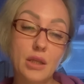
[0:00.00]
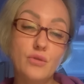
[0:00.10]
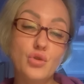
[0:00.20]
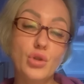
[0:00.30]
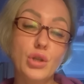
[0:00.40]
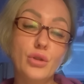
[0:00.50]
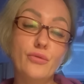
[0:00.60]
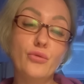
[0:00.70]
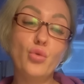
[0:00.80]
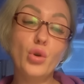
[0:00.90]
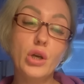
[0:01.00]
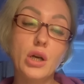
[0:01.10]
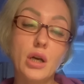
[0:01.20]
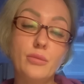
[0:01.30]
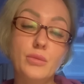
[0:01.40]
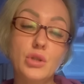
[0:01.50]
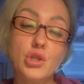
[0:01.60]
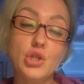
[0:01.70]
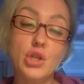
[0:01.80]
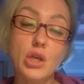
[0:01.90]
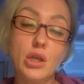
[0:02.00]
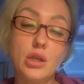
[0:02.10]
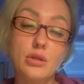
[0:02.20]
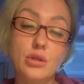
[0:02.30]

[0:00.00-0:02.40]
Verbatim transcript: Девчонки, двойка мечей.